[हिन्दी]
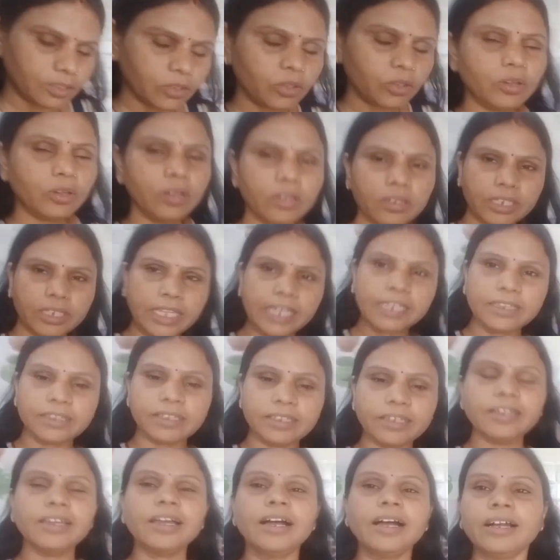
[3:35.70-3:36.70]
तो देखते
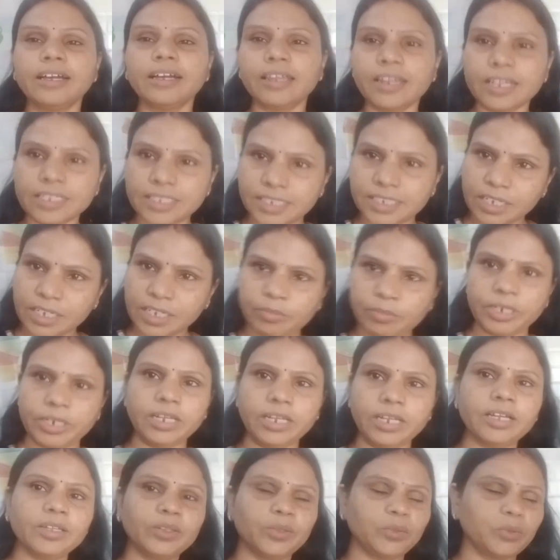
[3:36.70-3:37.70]
हैं अगर अच्छा
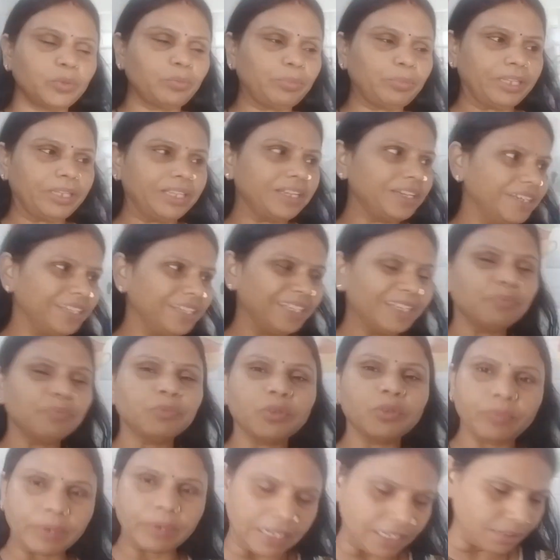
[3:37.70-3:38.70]
बना तो पता नहीं हम
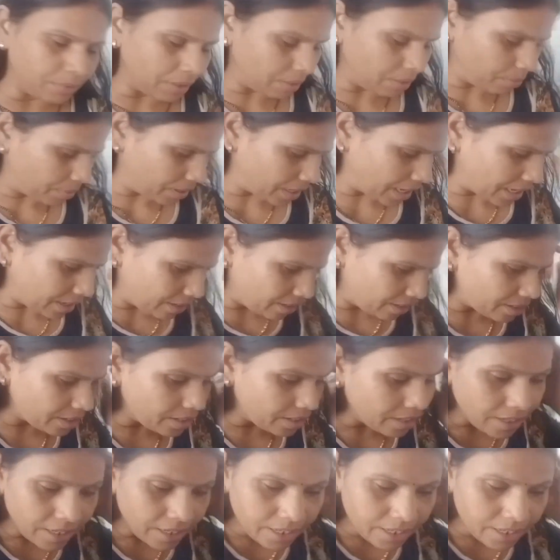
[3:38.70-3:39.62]
तो पहली बार बना रहे ना